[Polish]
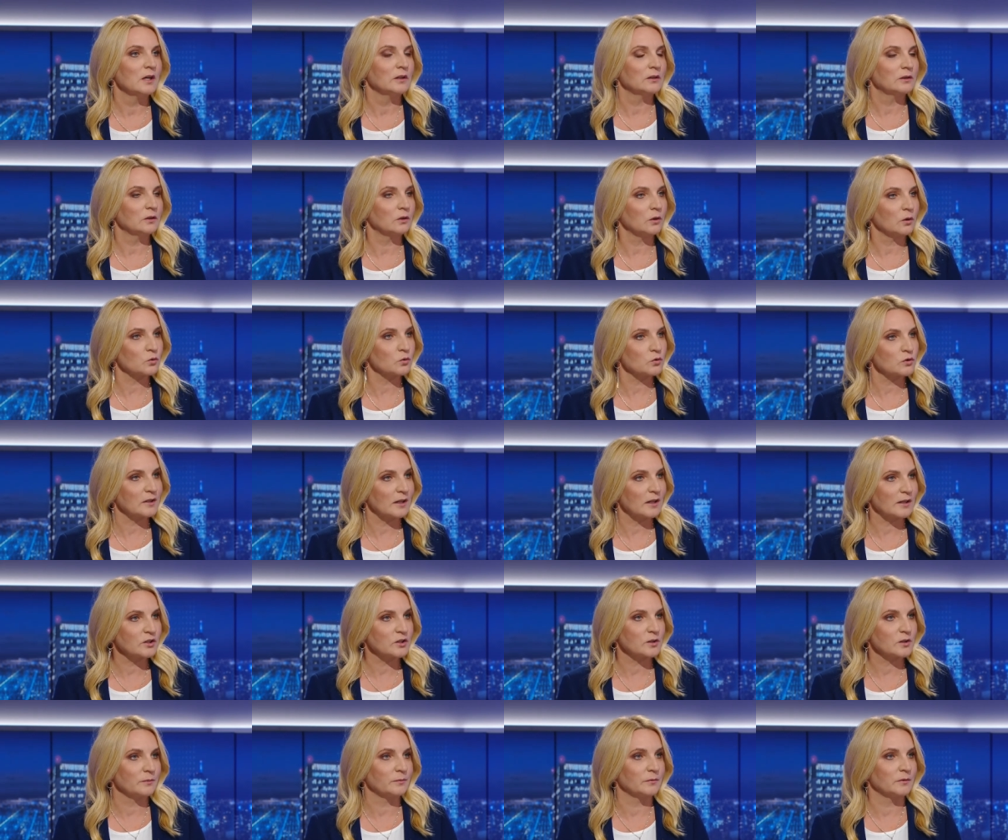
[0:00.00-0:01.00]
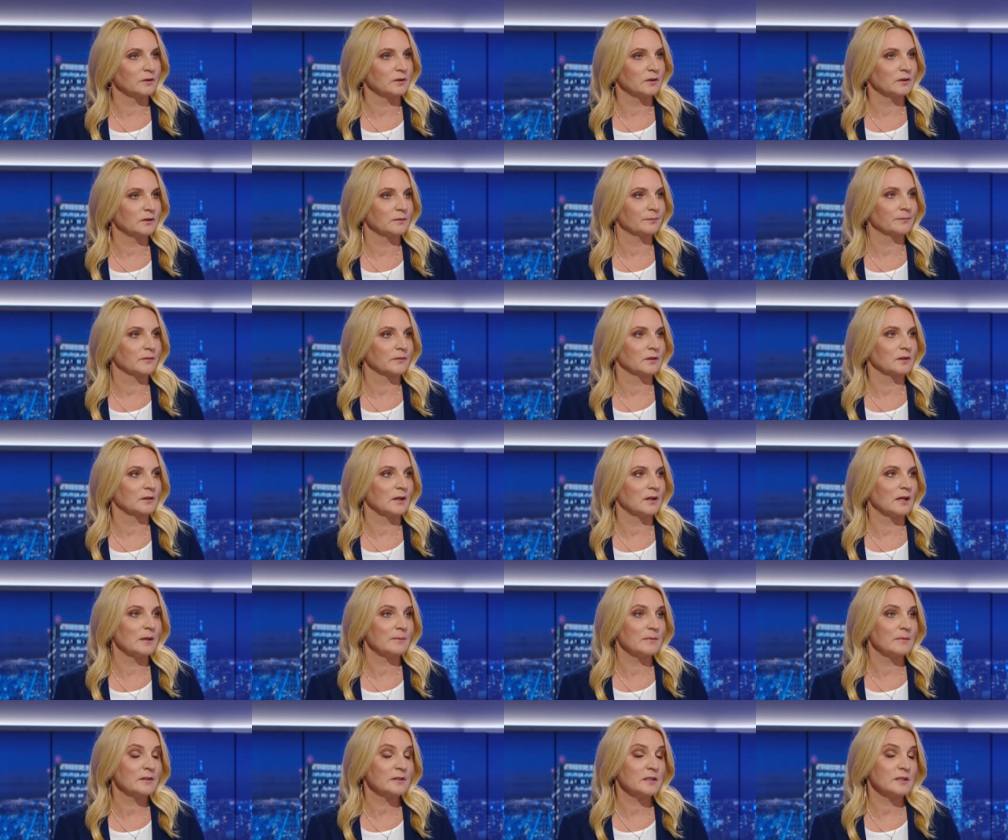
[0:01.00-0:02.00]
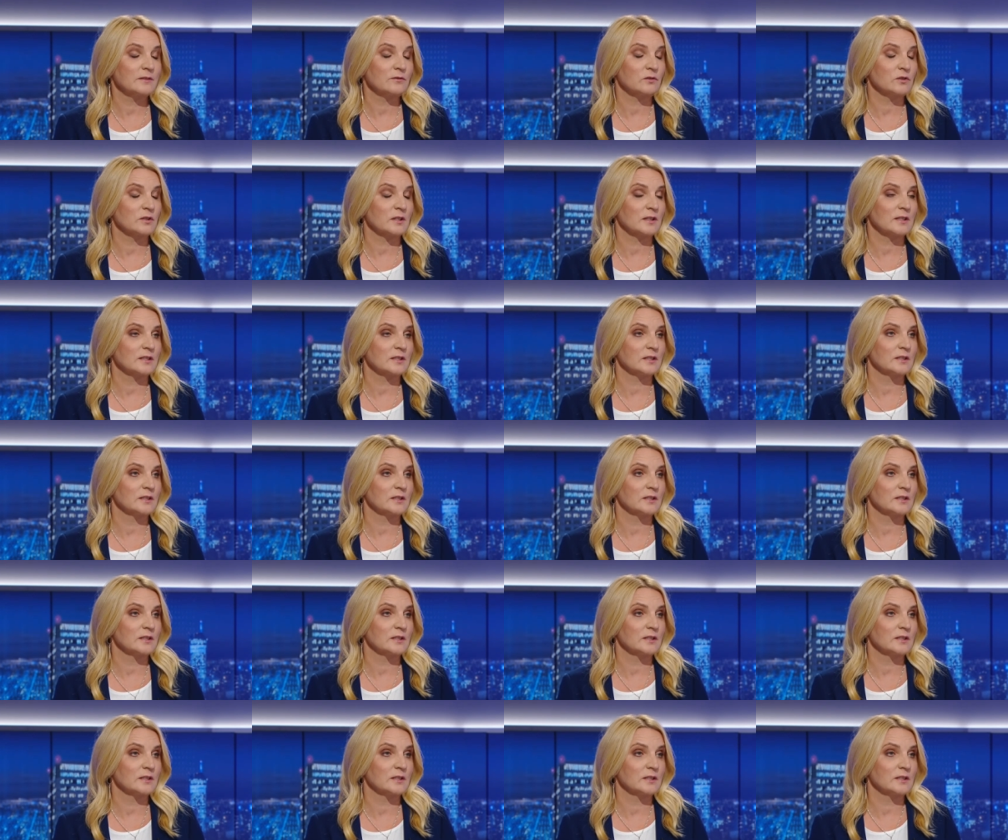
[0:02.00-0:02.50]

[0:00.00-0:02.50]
tylko już dalsze e, elementy związane z